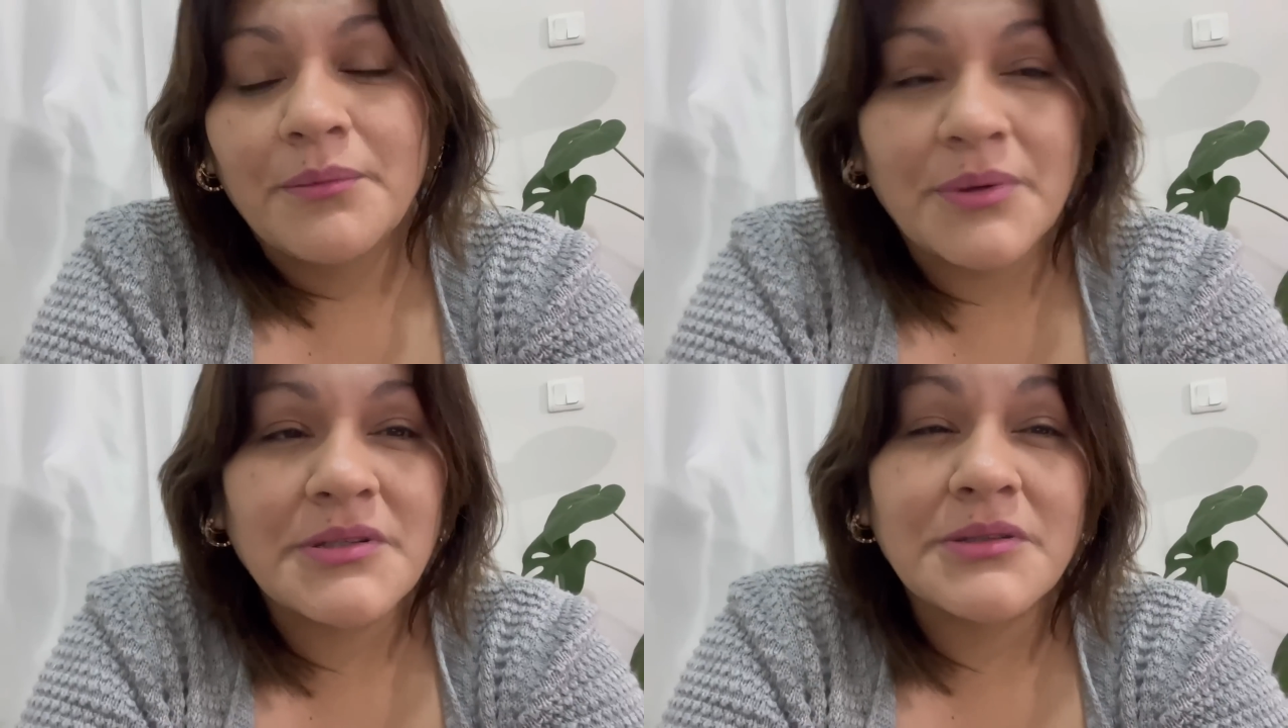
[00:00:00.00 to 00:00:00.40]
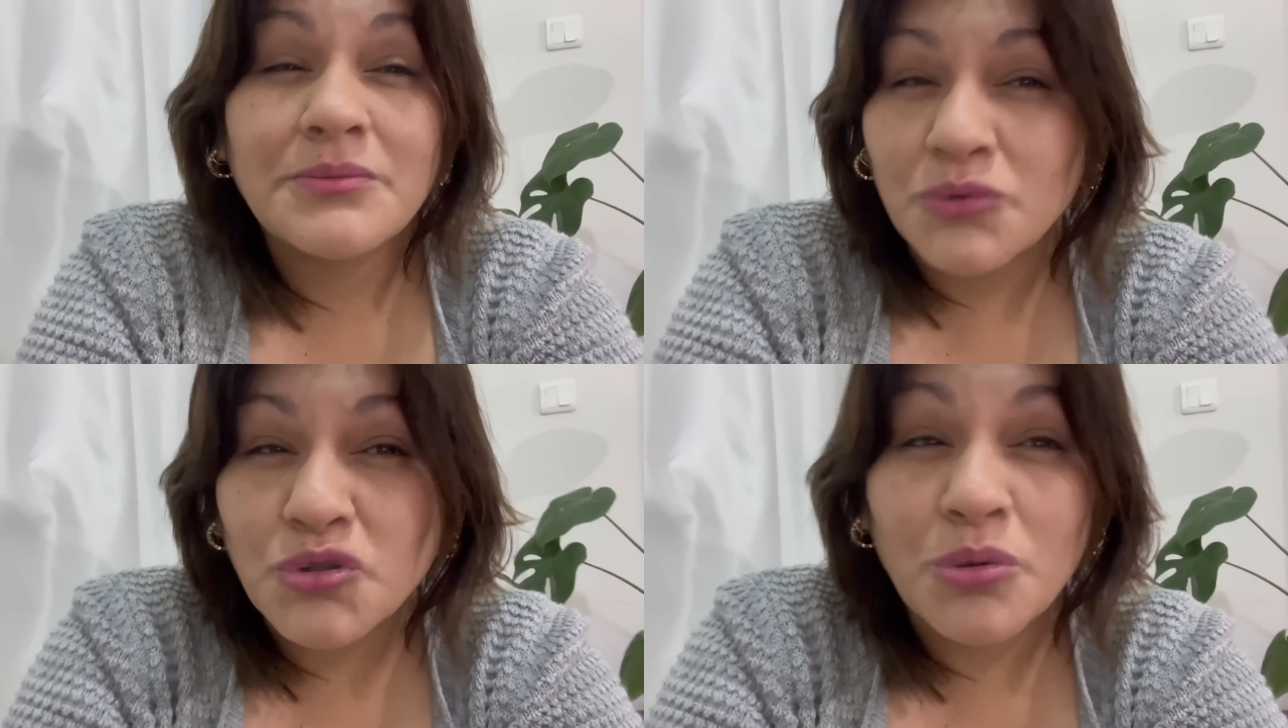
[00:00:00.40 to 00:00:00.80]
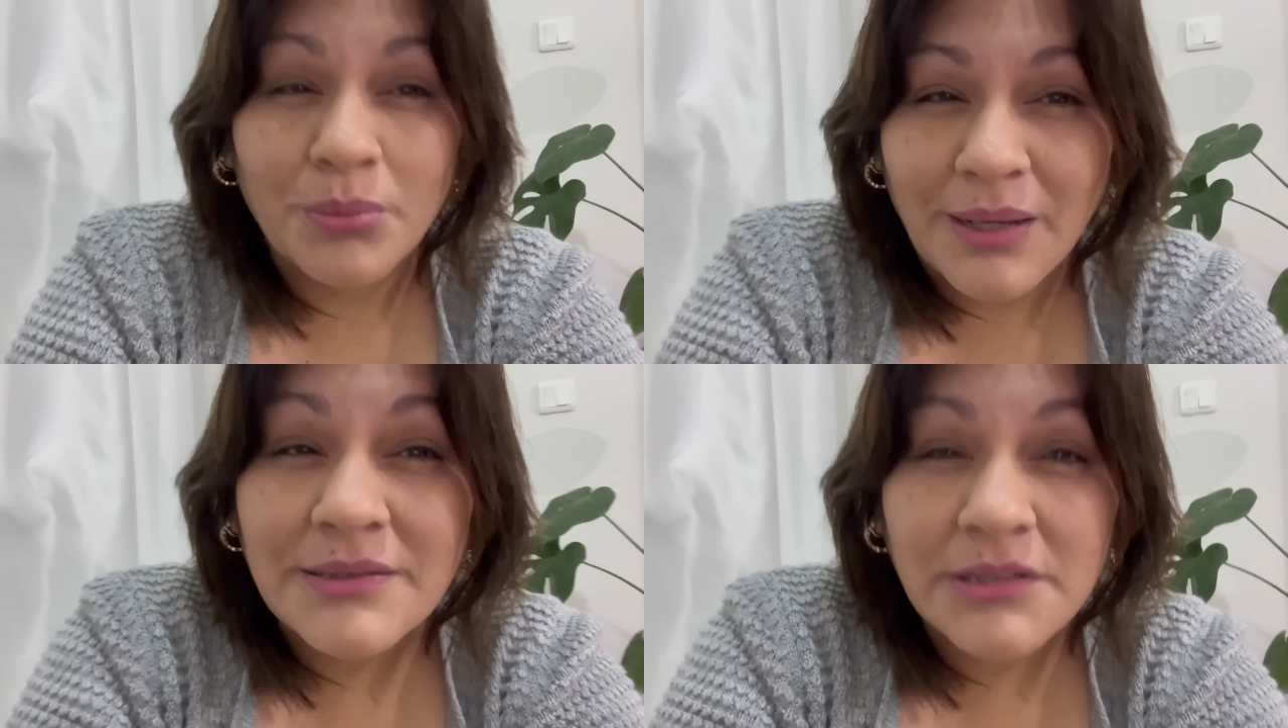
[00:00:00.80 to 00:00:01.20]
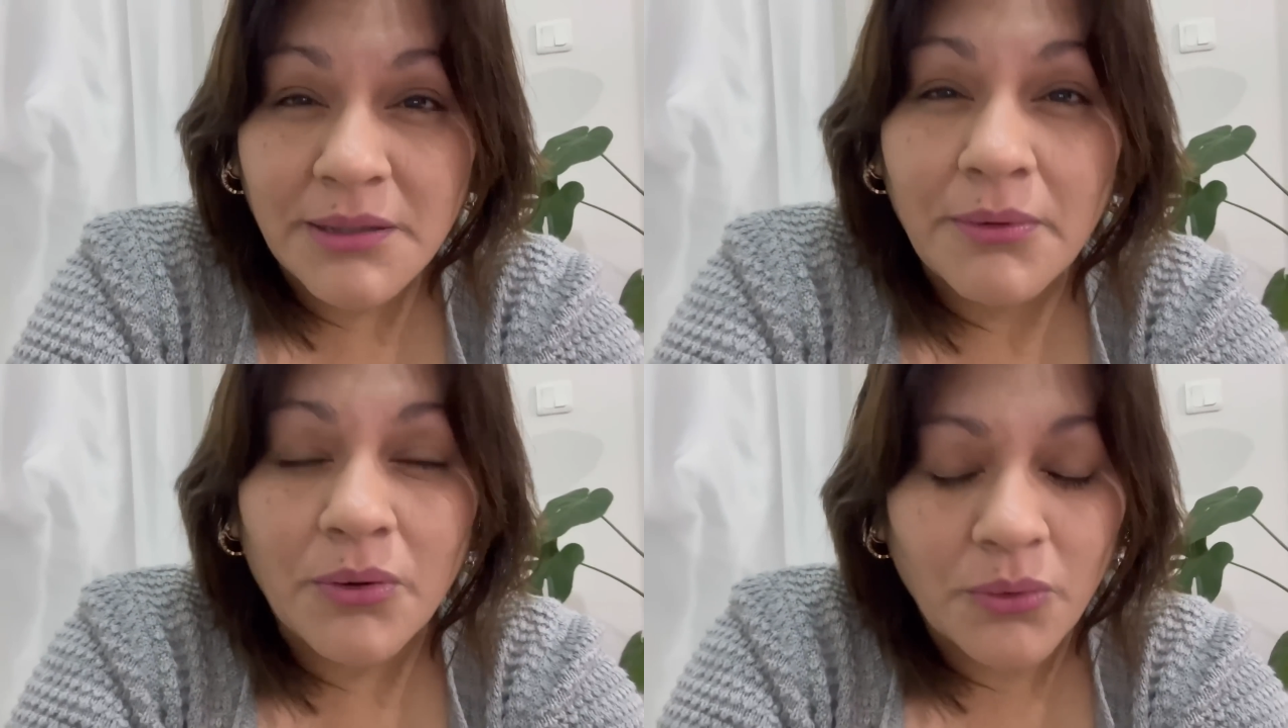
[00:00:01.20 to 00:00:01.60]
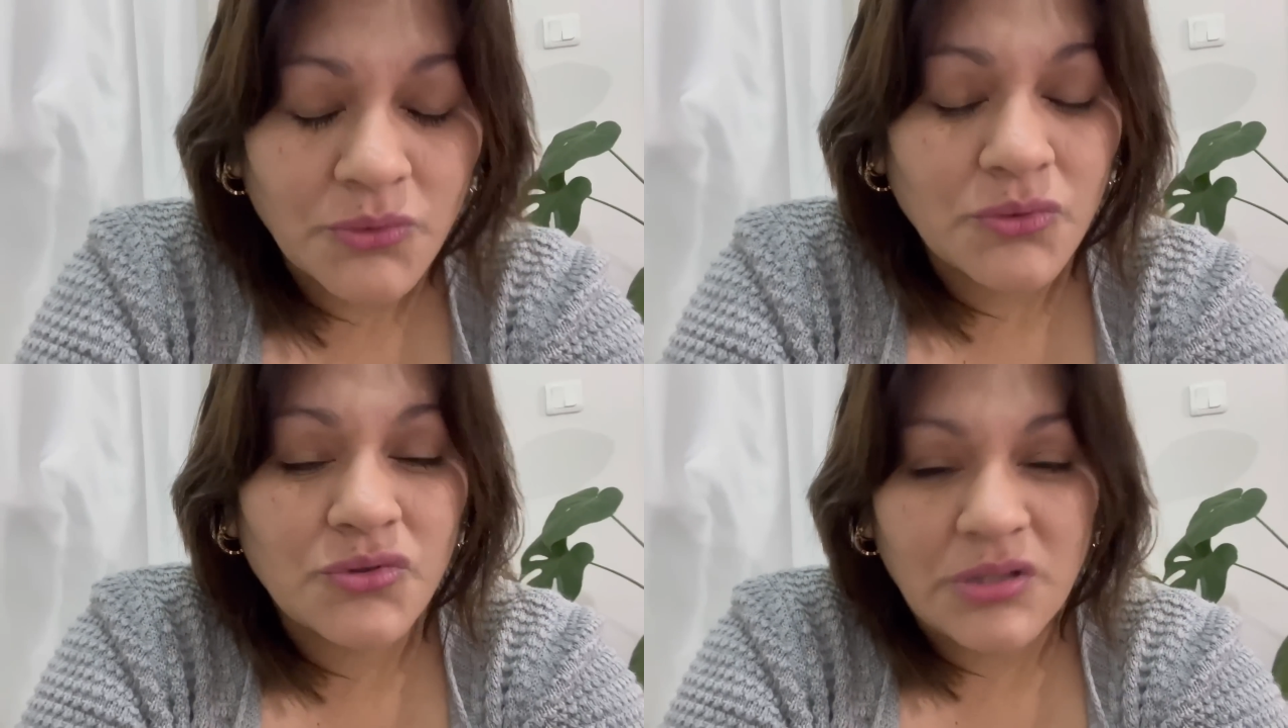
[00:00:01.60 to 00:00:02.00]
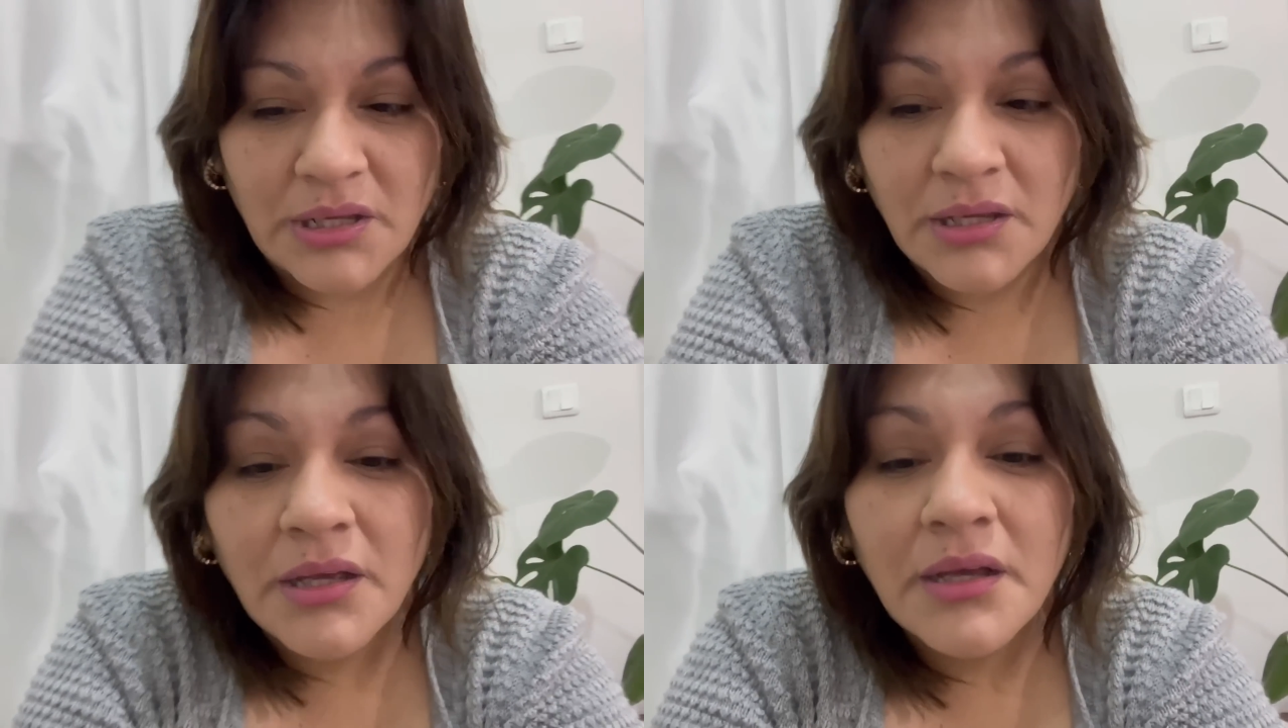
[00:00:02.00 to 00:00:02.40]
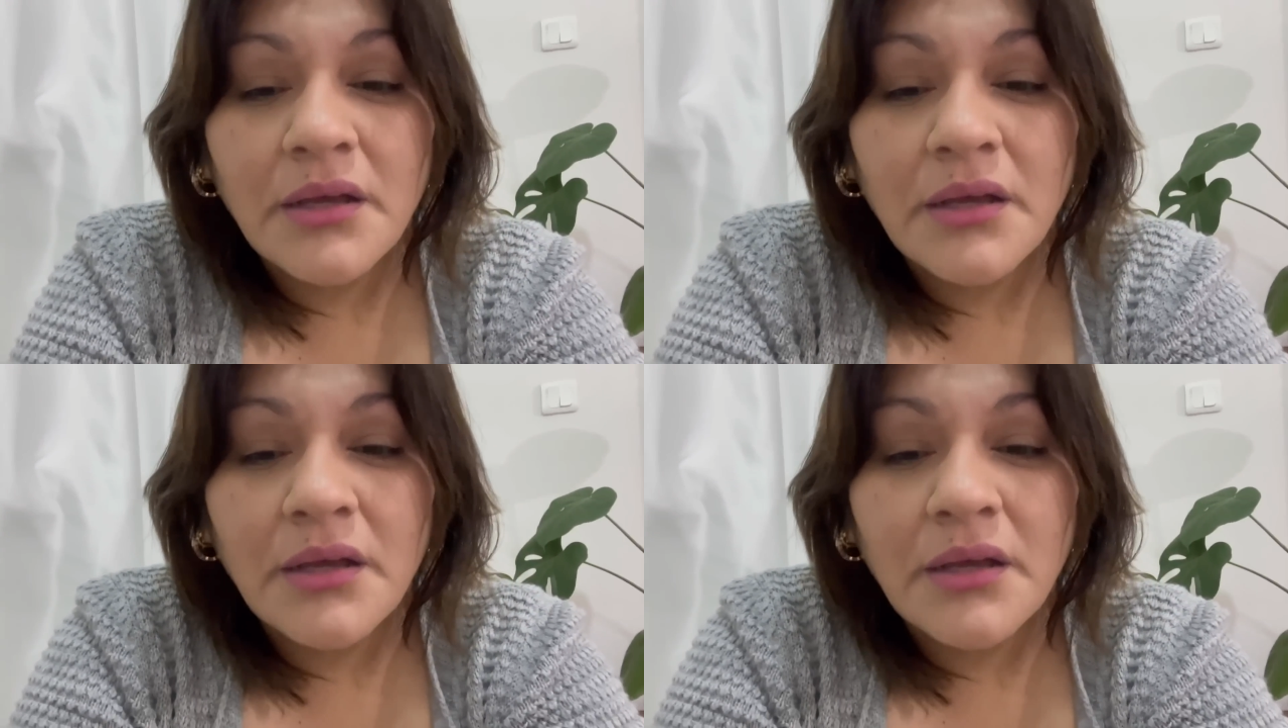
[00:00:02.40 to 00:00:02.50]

pues es mucho más trabajoso, sí.